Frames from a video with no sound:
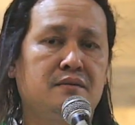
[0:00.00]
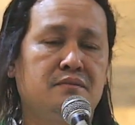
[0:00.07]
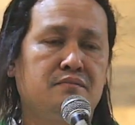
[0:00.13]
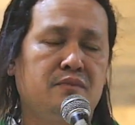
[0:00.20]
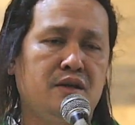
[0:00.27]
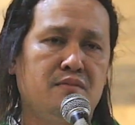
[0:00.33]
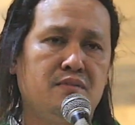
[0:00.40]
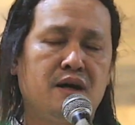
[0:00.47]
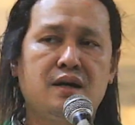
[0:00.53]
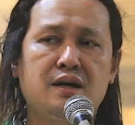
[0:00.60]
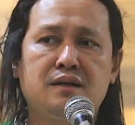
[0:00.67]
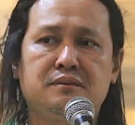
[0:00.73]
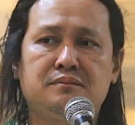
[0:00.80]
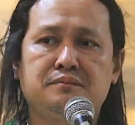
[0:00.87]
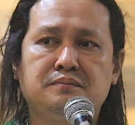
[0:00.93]
Di
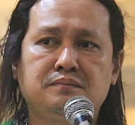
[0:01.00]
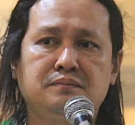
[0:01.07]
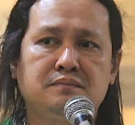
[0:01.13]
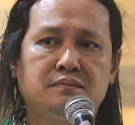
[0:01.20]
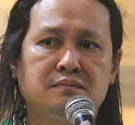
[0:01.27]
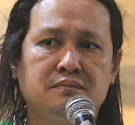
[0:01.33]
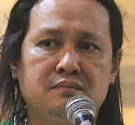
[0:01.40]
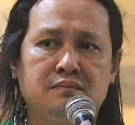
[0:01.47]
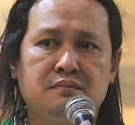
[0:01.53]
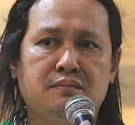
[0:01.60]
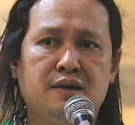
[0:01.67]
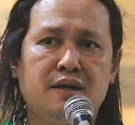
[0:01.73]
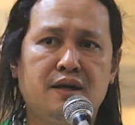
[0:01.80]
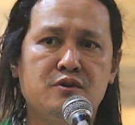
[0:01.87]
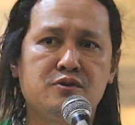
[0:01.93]
ba?
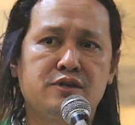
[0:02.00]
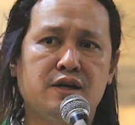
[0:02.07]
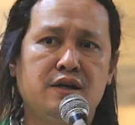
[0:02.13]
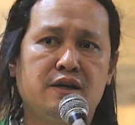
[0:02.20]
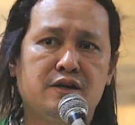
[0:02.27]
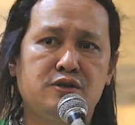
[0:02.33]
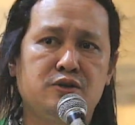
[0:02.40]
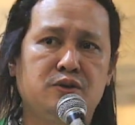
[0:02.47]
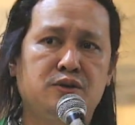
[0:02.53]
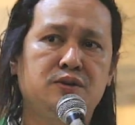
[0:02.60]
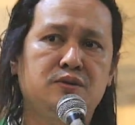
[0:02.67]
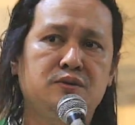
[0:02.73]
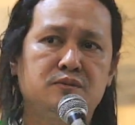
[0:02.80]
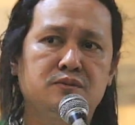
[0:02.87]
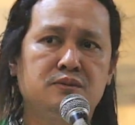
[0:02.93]
Panahon sa eleksyon,
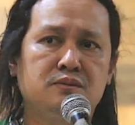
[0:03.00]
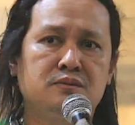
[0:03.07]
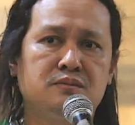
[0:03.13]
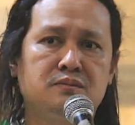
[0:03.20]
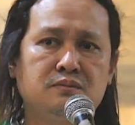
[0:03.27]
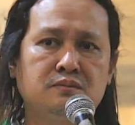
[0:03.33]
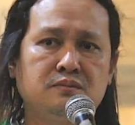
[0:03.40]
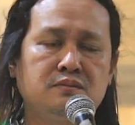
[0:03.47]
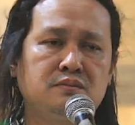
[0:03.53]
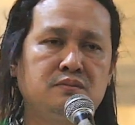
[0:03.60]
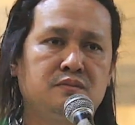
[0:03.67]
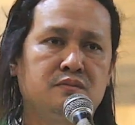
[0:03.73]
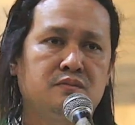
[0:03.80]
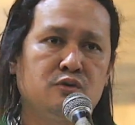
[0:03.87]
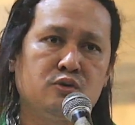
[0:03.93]

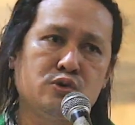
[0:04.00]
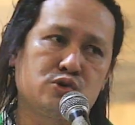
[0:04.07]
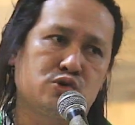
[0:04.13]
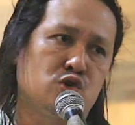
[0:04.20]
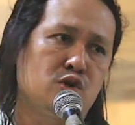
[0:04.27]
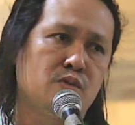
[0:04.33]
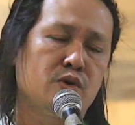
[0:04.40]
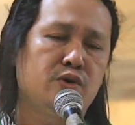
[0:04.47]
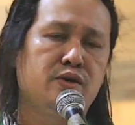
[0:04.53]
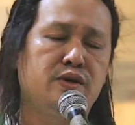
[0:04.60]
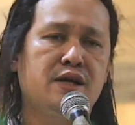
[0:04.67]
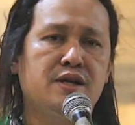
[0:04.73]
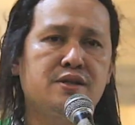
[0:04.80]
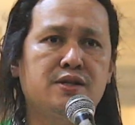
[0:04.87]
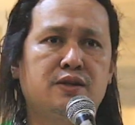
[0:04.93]
uso na magyud
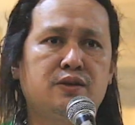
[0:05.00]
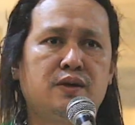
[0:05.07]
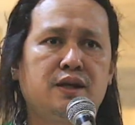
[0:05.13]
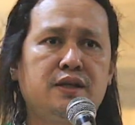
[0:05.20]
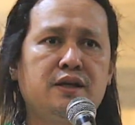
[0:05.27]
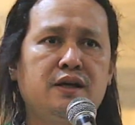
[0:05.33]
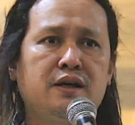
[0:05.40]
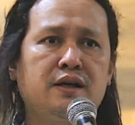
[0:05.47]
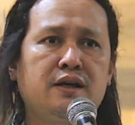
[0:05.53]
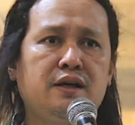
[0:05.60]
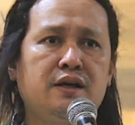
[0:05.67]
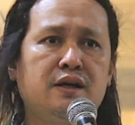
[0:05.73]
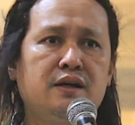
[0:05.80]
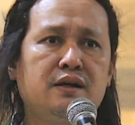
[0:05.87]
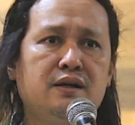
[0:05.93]
na sa tuadiri
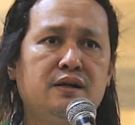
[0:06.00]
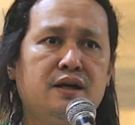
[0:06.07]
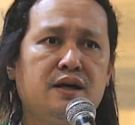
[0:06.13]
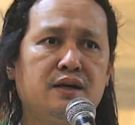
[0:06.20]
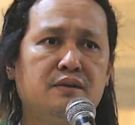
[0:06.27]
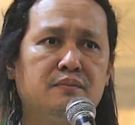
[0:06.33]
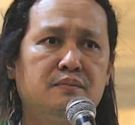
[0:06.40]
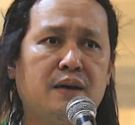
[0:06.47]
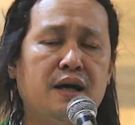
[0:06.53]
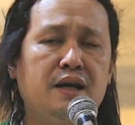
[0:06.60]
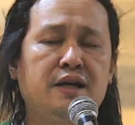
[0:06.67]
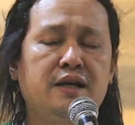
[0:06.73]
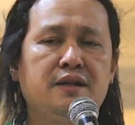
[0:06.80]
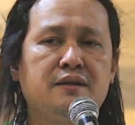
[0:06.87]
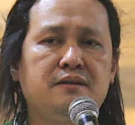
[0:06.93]
ng
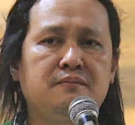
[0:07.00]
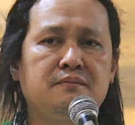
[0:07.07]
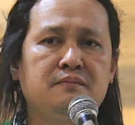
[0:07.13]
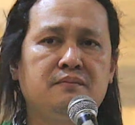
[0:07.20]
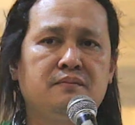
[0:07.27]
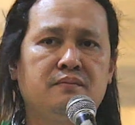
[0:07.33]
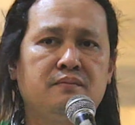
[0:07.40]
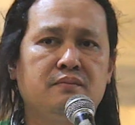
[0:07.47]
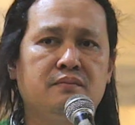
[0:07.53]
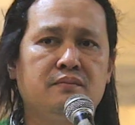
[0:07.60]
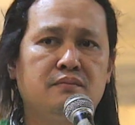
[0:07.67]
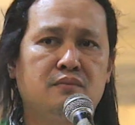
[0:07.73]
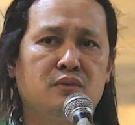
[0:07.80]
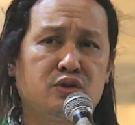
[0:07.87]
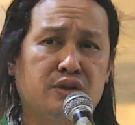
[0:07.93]
palit
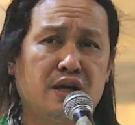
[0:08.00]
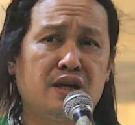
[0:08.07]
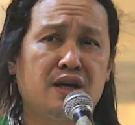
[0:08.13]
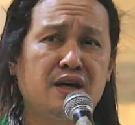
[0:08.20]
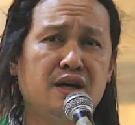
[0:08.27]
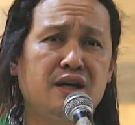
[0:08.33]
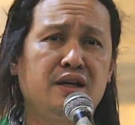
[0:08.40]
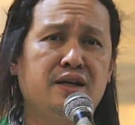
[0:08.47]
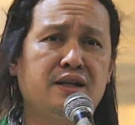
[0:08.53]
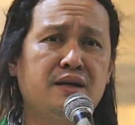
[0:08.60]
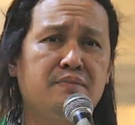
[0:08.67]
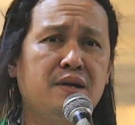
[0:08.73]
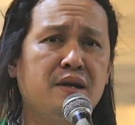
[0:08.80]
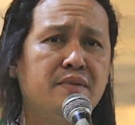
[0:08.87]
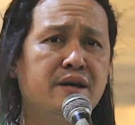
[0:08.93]
Mangutana gani ta,
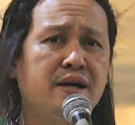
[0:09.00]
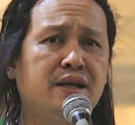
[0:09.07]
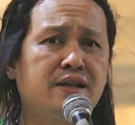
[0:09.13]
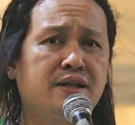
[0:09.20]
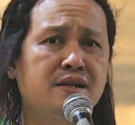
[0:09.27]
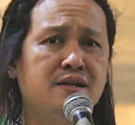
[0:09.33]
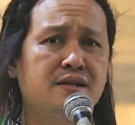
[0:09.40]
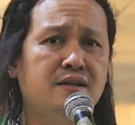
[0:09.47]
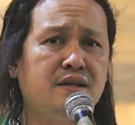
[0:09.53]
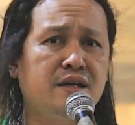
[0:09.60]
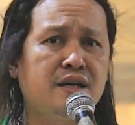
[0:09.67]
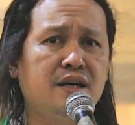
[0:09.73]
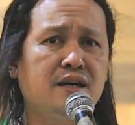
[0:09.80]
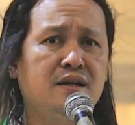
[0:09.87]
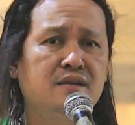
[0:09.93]
pila may hatag
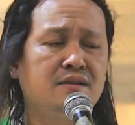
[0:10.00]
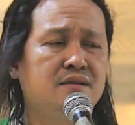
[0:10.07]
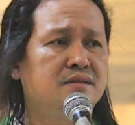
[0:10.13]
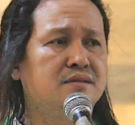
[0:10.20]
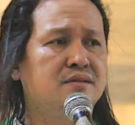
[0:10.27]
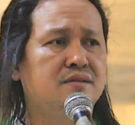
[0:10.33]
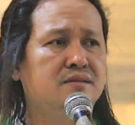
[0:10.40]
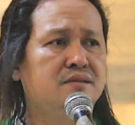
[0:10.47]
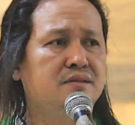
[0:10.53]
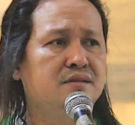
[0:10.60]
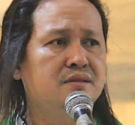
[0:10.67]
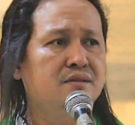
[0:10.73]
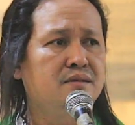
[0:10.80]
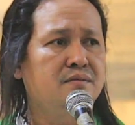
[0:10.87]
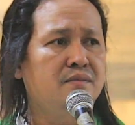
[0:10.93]
niya.
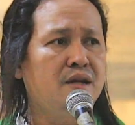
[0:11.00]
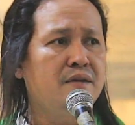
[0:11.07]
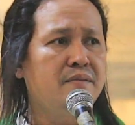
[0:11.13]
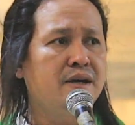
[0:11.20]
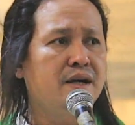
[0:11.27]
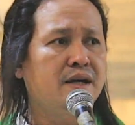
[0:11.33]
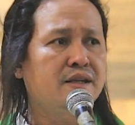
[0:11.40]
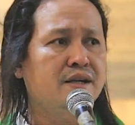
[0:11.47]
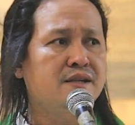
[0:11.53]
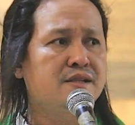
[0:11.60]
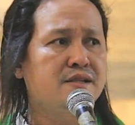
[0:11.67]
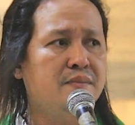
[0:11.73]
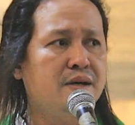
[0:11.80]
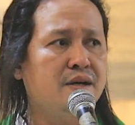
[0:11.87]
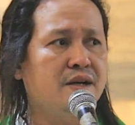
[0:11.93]
Pila may hatag
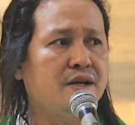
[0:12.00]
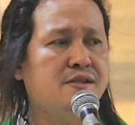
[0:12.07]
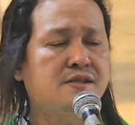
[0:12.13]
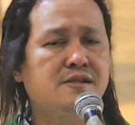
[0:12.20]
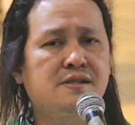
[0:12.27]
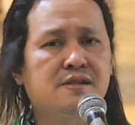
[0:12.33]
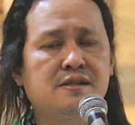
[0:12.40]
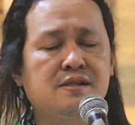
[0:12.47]
sa pikas.